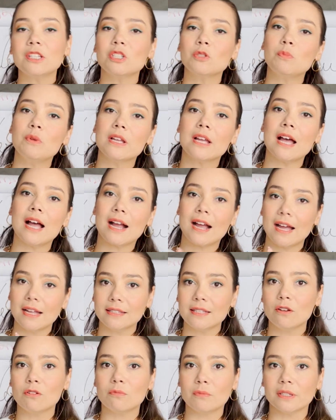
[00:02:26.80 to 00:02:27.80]
te explicar
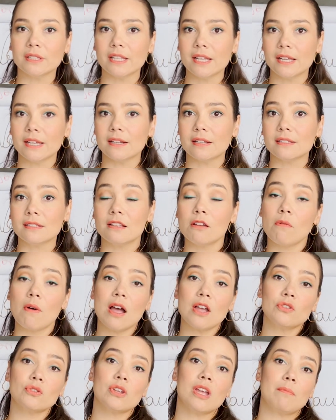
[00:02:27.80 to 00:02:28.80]
cada uma delas, eu
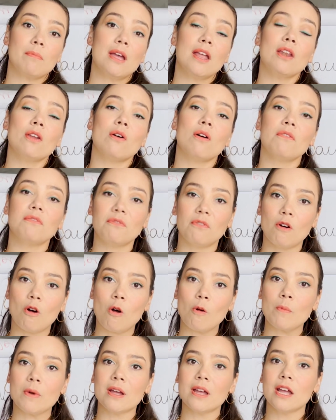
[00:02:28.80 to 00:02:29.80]
acho que a melhor
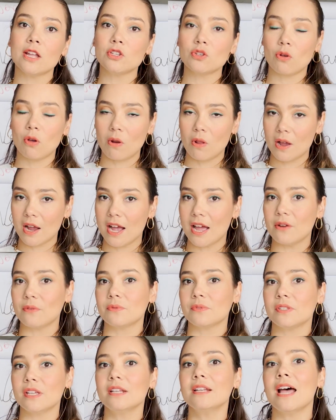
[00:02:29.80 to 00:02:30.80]
forma é te colocar
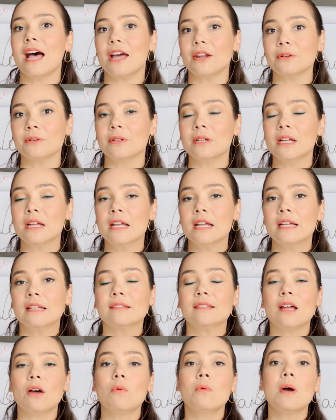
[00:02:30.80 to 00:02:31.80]
num cenário.
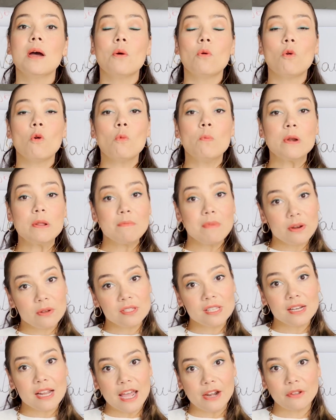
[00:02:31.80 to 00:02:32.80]
Então, o primeiro
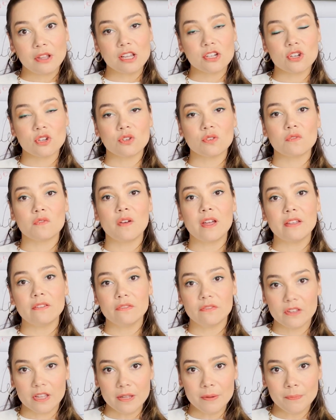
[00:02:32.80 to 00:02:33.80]
cenário que a gente vai
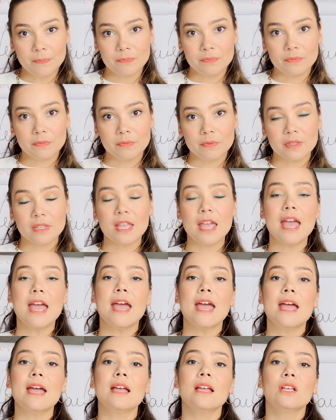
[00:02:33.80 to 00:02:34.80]
ver
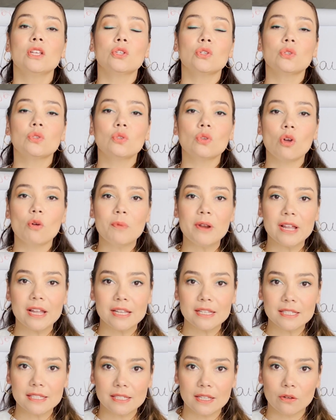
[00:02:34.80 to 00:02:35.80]
é sobre a
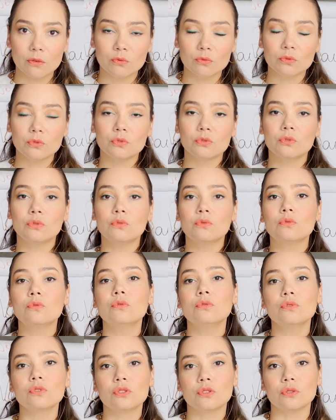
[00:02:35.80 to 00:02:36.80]
questão do
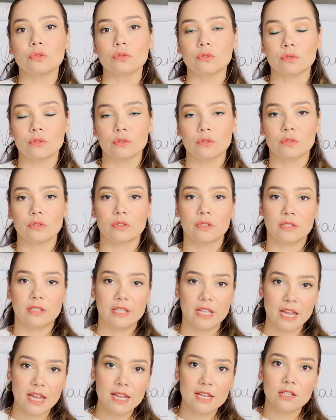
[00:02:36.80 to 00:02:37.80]
uso
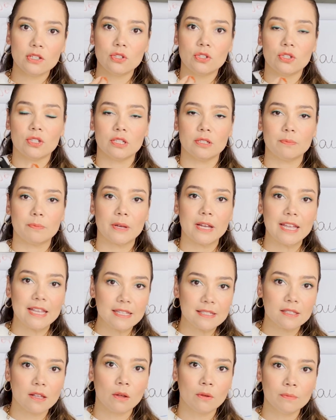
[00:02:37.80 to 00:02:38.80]
deste
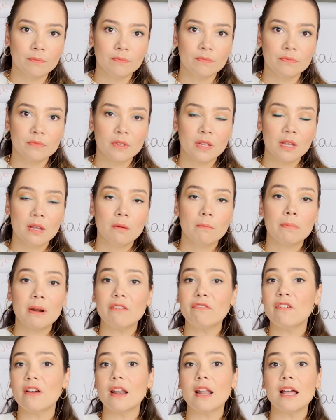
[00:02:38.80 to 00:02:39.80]
présent para
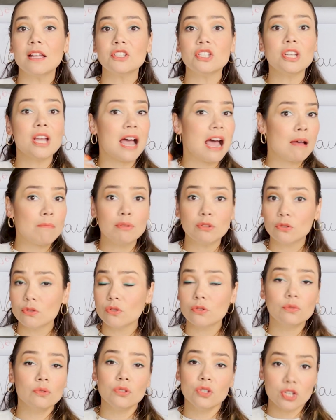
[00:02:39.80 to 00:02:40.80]
falar de
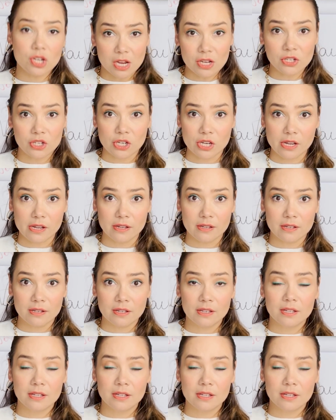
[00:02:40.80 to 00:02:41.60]
hábitos do dia a dia.